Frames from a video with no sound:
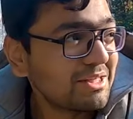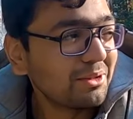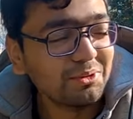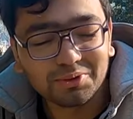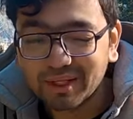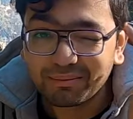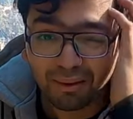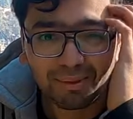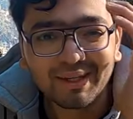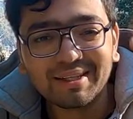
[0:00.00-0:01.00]
मैसी हो चुका है
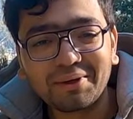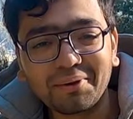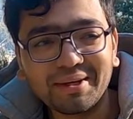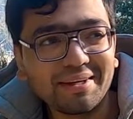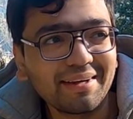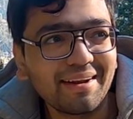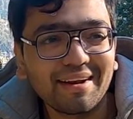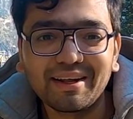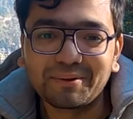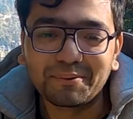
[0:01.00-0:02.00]
मामला क्योंकि कल
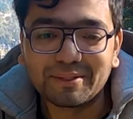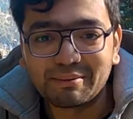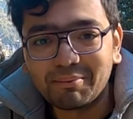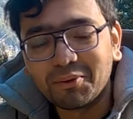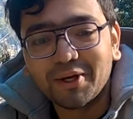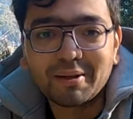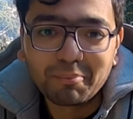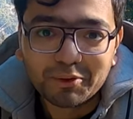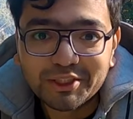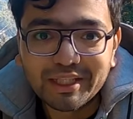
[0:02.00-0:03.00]
रात को जब हम होटल
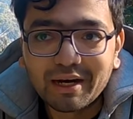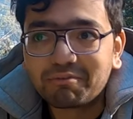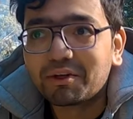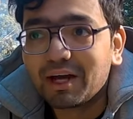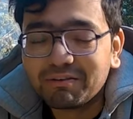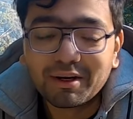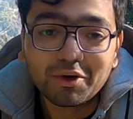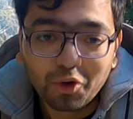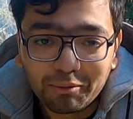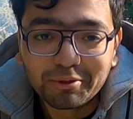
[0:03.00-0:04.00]
पहुँचे आफ्टर हैविंग अ
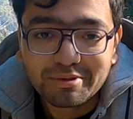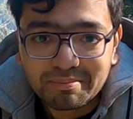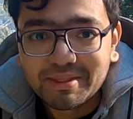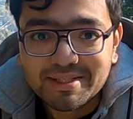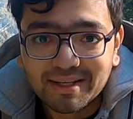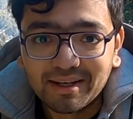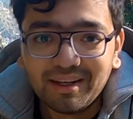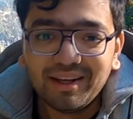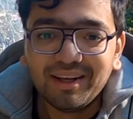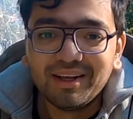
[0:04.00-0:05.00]
डोमिनोज पिज़्ज़ा
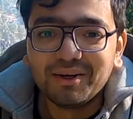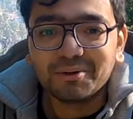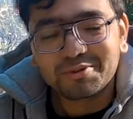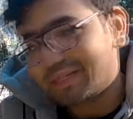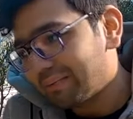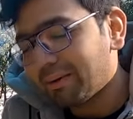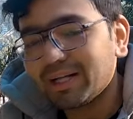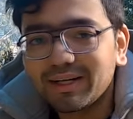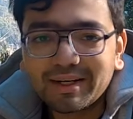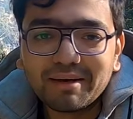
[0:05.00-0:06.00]
उसके
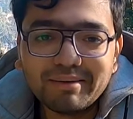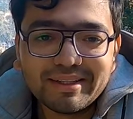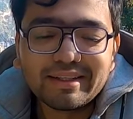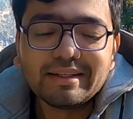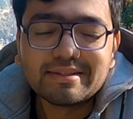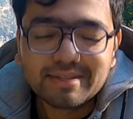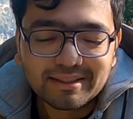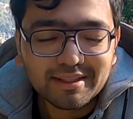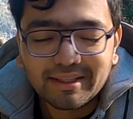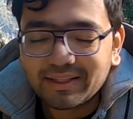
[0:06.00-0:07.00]
बाद आगे हमें इतनी
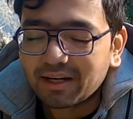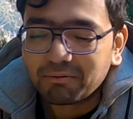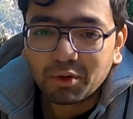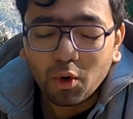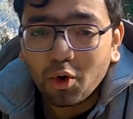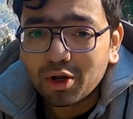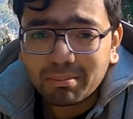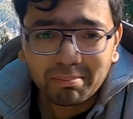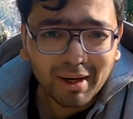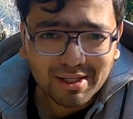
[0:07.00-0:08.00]
ज़्यादा नींद दैट वी ऑल
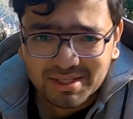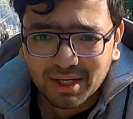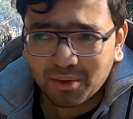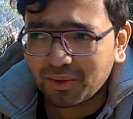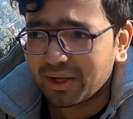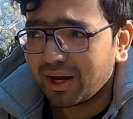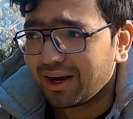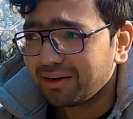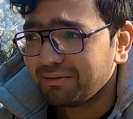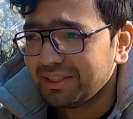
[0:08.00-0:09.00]
पासड आउट
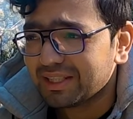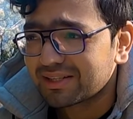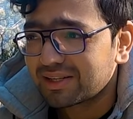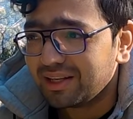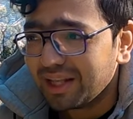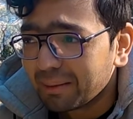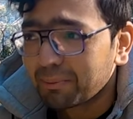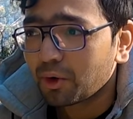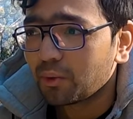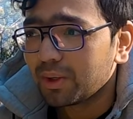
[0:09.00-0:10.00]
एंड वी जस्ट
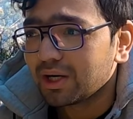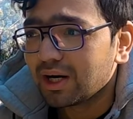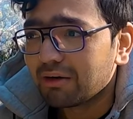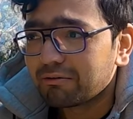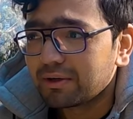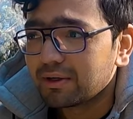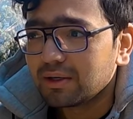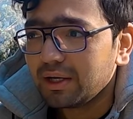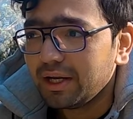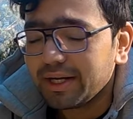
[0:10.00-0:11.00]
लेफ्ट ओवर
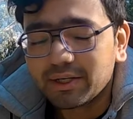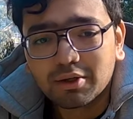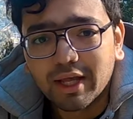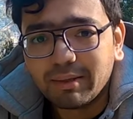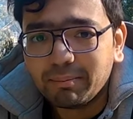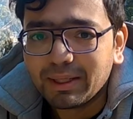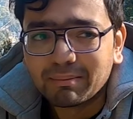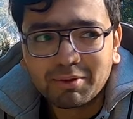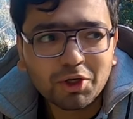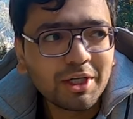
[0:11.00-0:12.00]
आफ्टर एट और नाइन पी
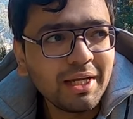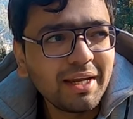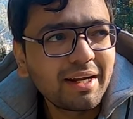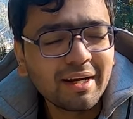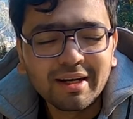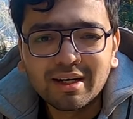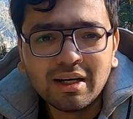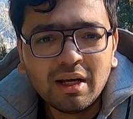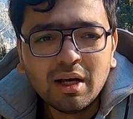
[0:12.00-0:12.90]
क्योंकि एक घंटा